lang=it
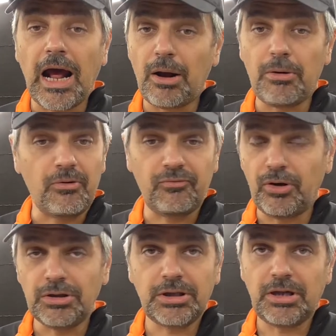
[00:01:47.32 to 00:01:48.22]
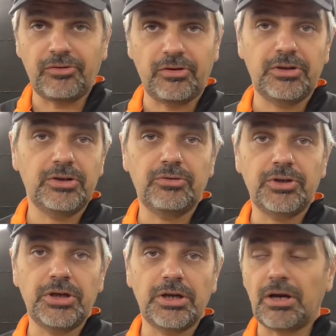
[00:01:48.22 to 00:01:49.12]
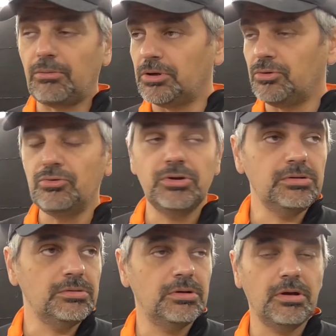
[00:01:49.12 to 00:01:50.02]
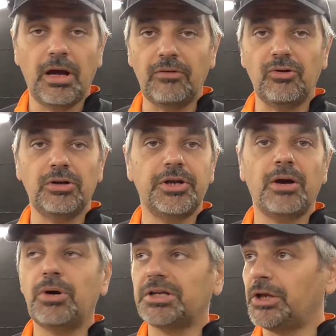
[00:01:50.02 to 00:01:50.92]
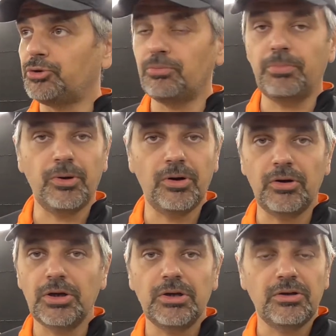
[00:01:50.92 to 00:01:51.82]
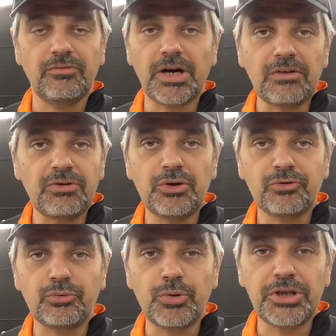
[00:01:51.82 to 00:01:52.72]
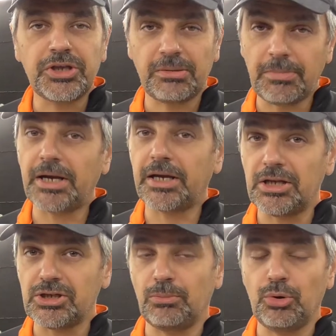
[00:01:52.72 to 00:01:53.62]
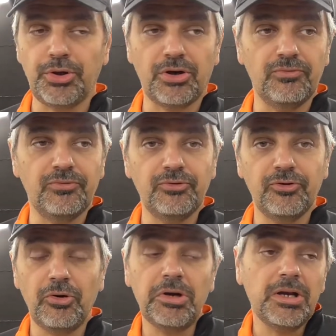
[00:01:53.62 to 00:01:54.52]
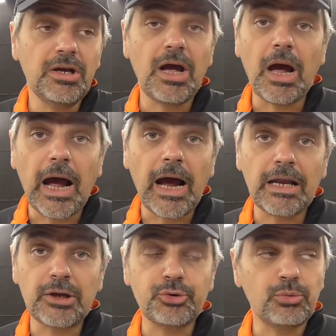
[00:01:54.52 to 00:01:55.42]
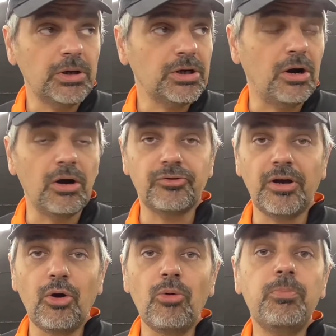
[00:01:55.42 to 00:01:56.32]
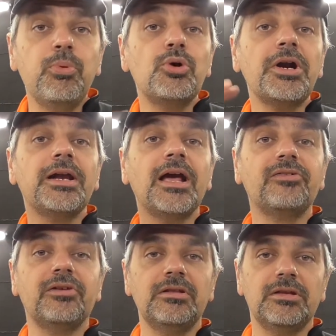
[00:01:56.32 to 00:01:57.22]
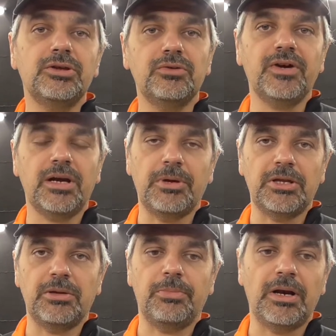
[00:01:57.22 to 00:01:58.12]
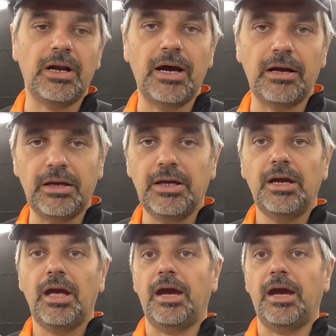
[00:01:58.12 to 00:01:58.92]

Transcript: A volte l'ha sentito dire da qualcuno, a volte ha guardato un po' i vari video su internet, ma anche lì c'è molta confusione, ha letto qualcosa oppure ne ha sentito vagamente parlare.